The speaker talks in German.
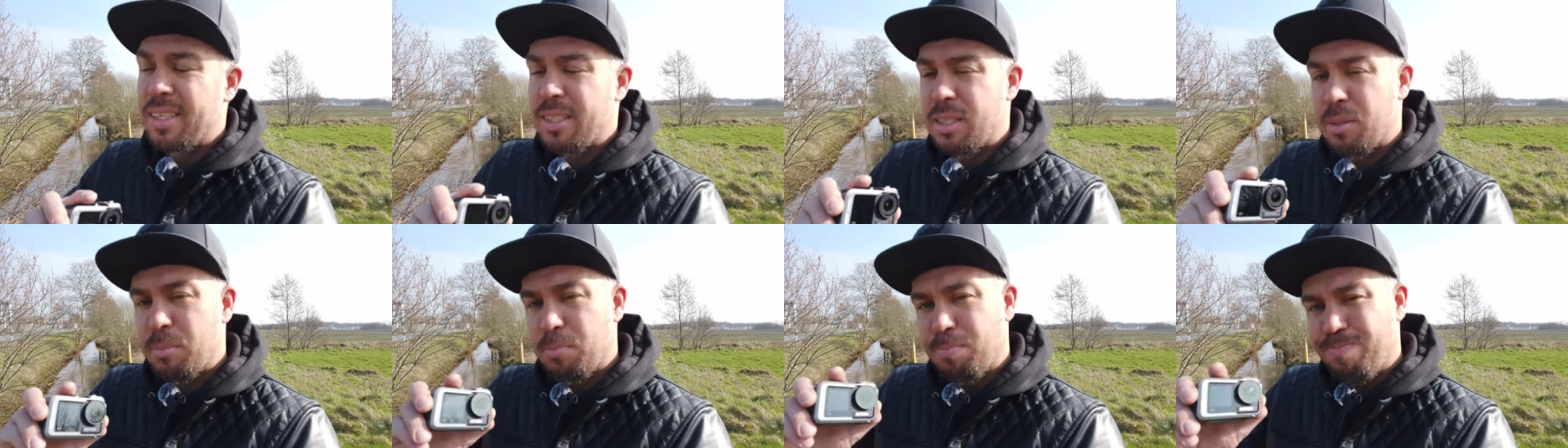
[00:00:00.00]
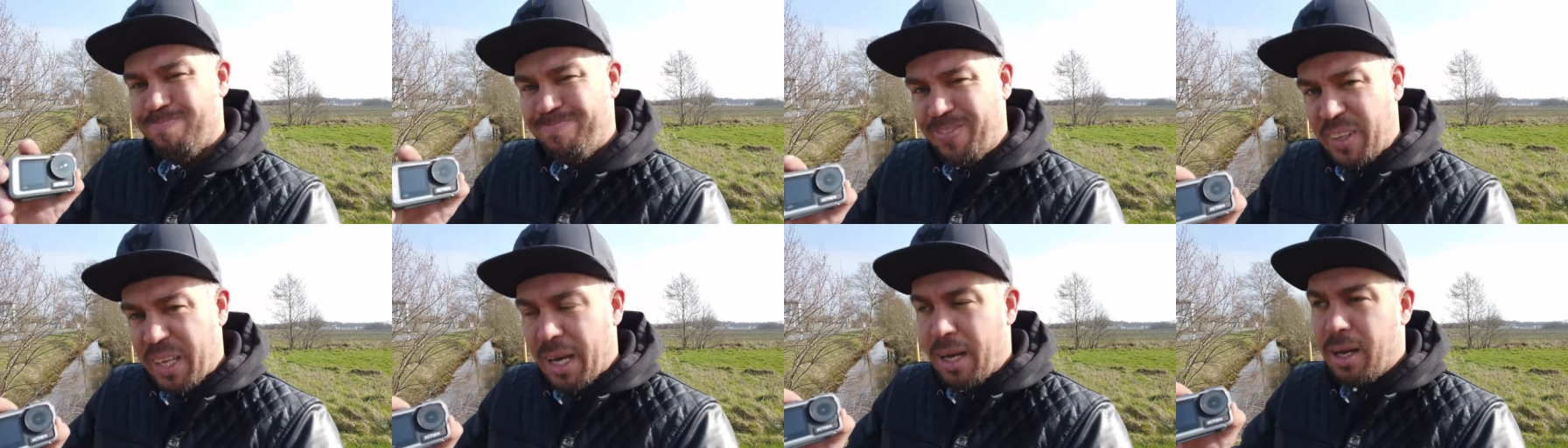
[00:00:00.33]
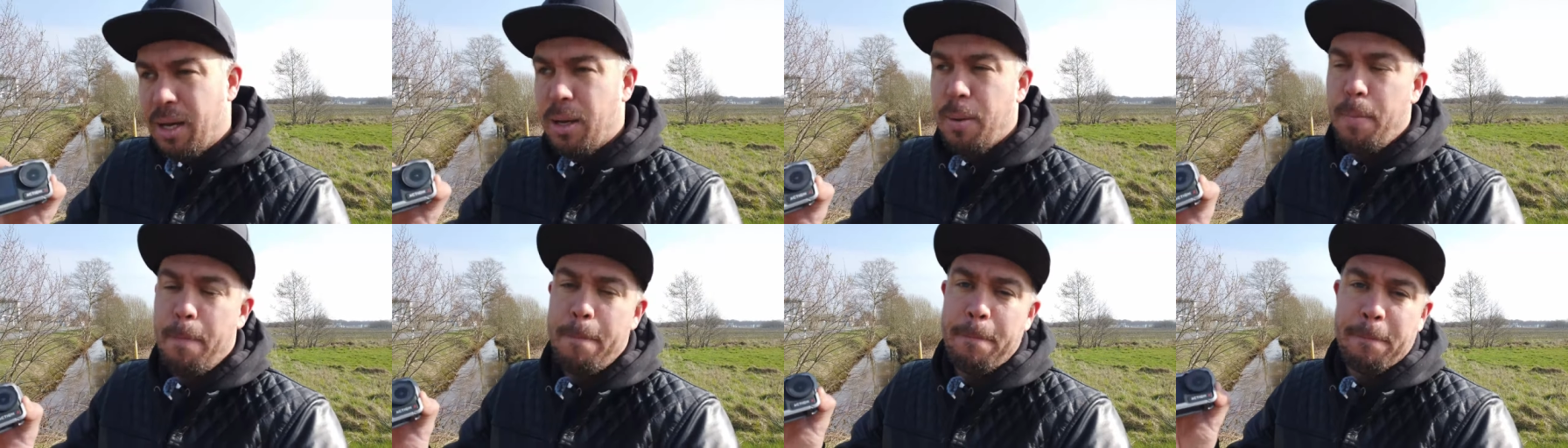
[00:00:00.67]
das
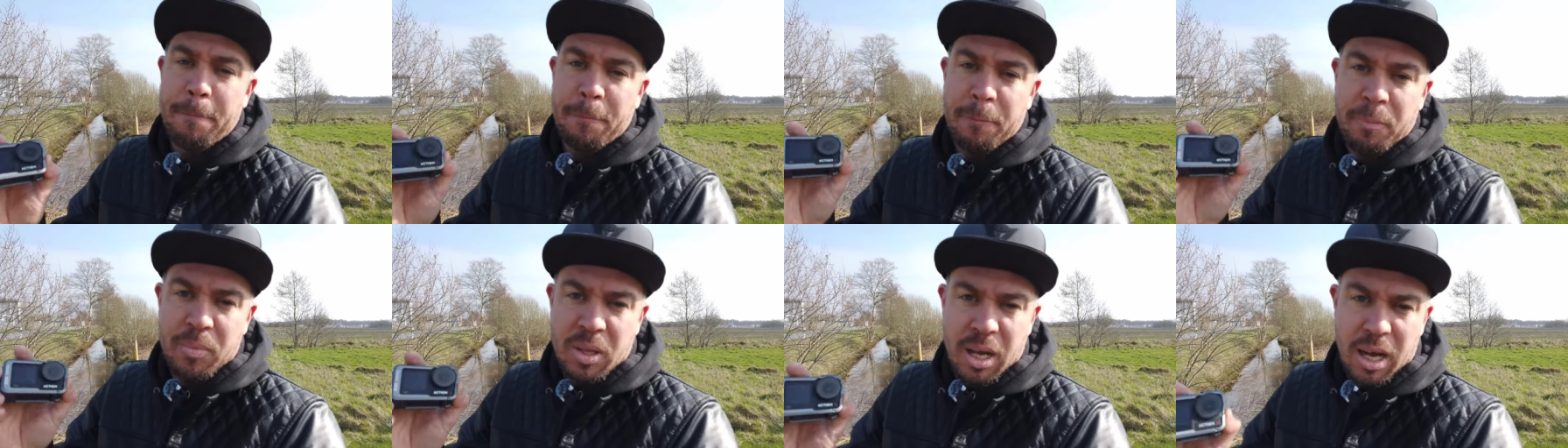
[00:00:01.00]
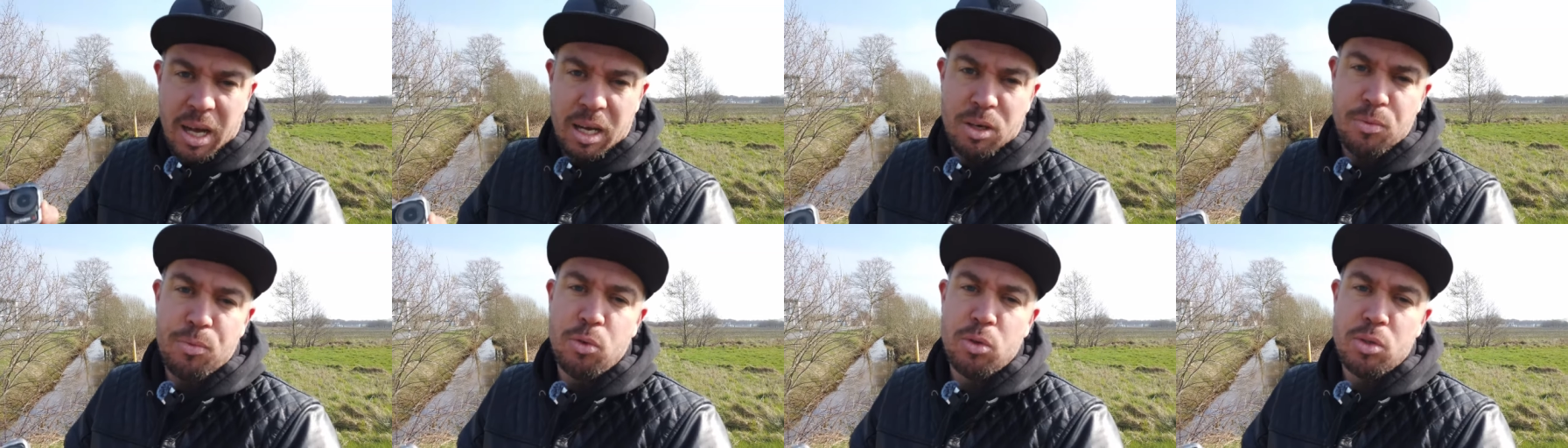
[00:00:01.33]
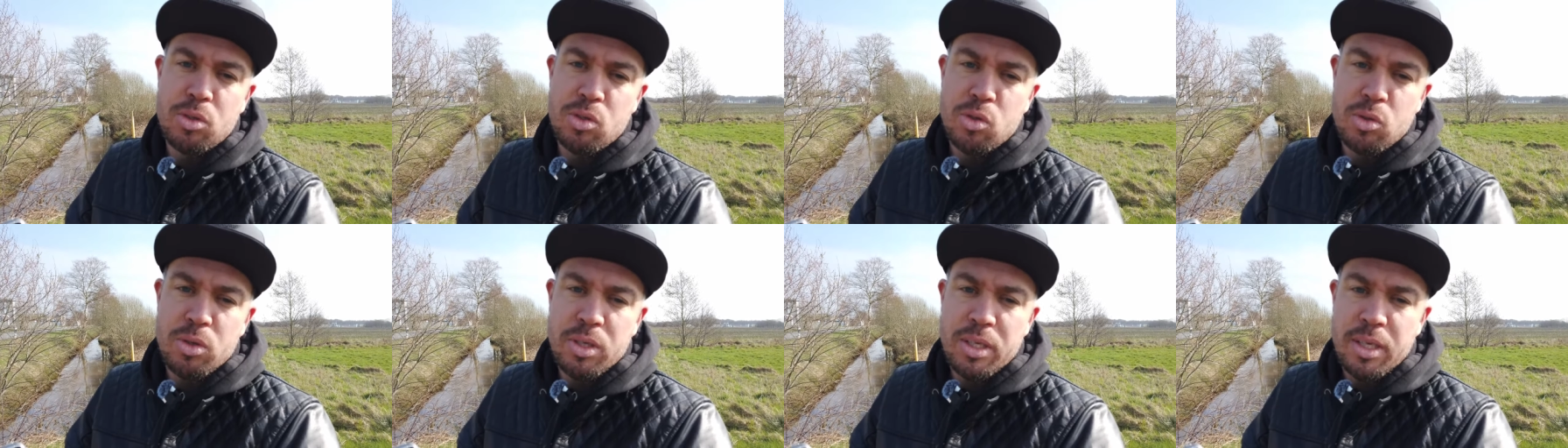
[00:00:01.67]
ja hat
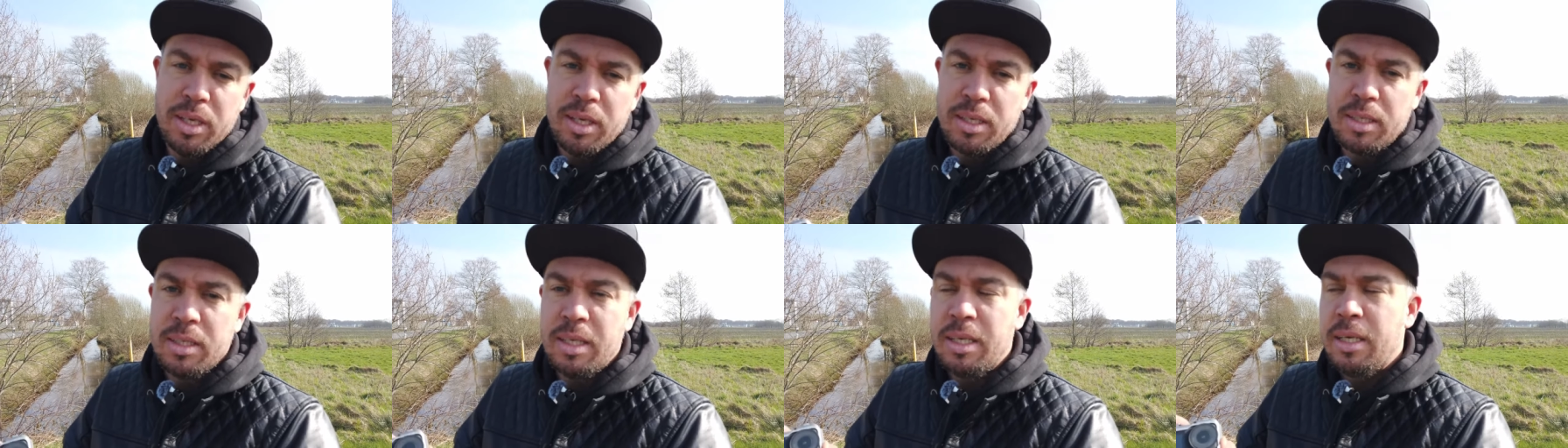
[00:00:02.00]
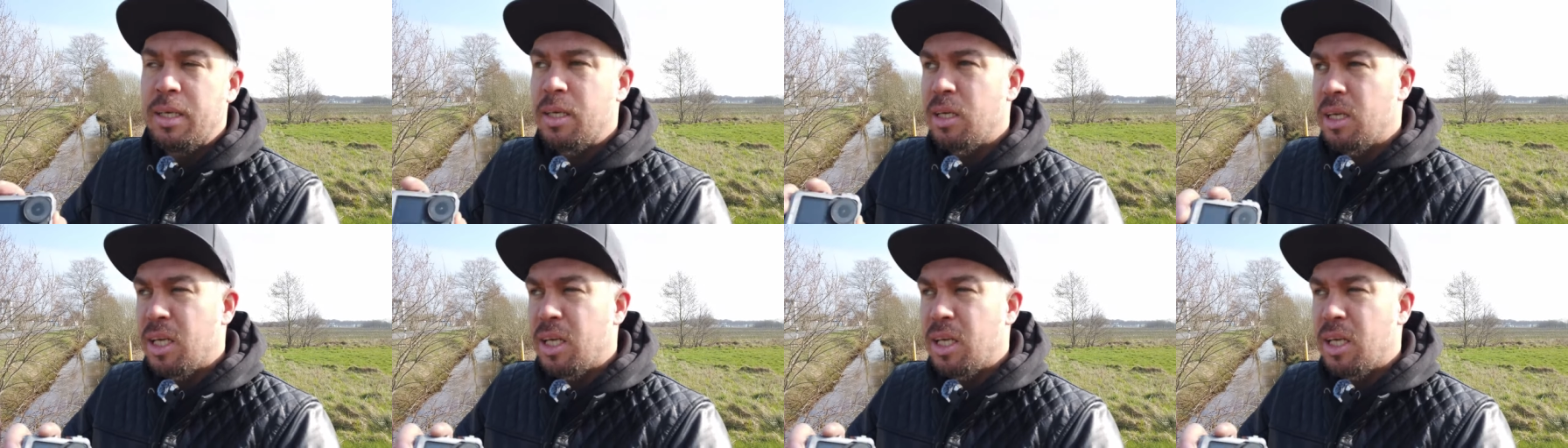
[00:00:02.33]
funktioniert.